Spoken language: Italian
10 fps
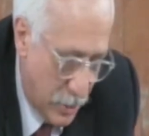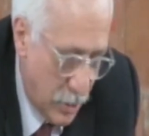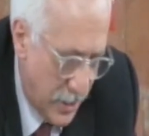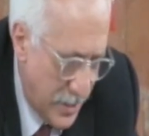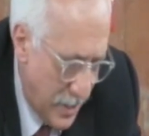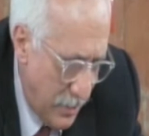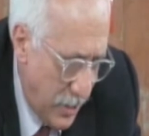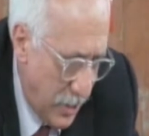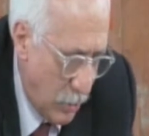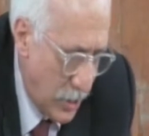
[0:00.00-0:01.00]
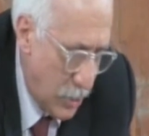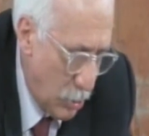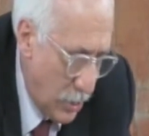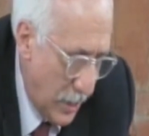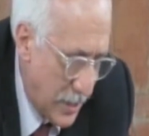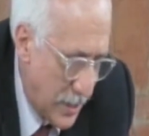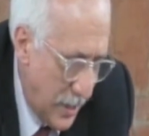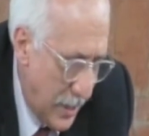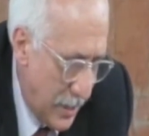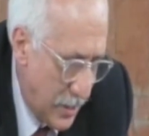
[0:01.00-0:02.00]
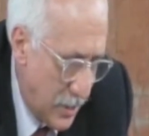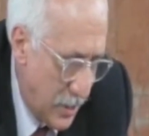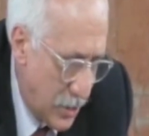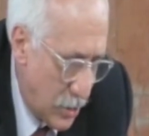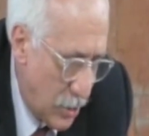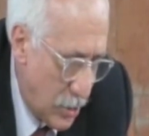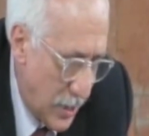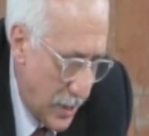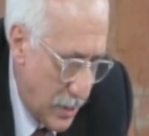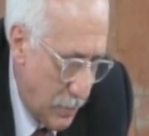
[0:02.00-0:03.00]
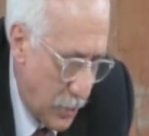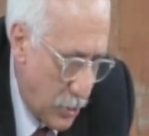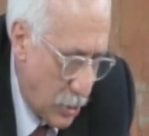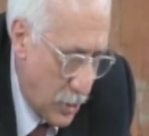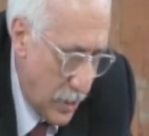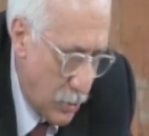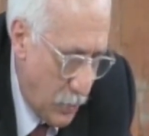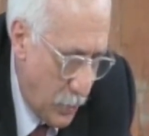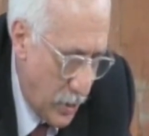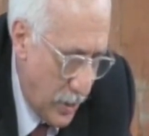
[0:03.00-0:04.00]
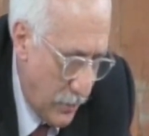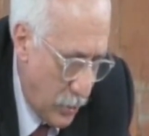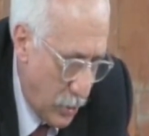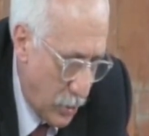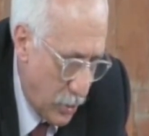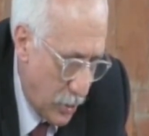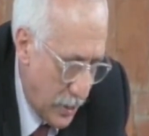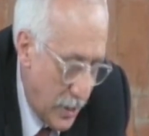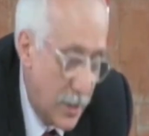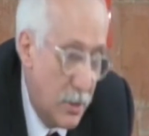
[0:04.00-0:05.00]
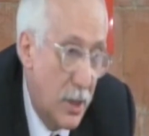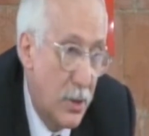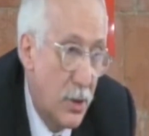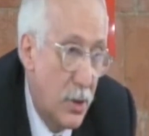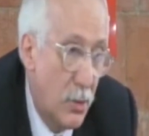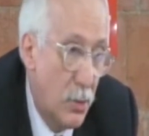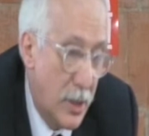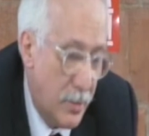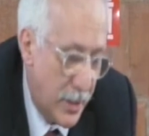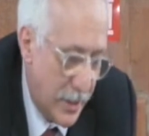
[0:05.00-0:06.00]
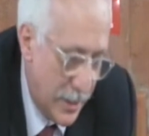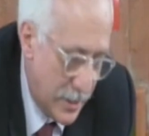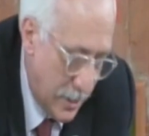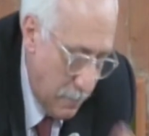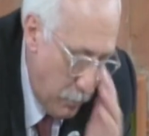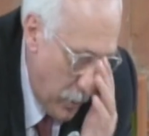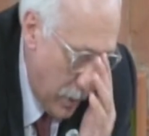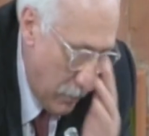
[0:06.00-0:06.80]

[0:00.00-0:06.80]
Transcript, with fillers: e sostanzialmente quasi tutte le slide sono state prodotte dal gruppo di lavoro coordinato dal dottor Luca Marchesi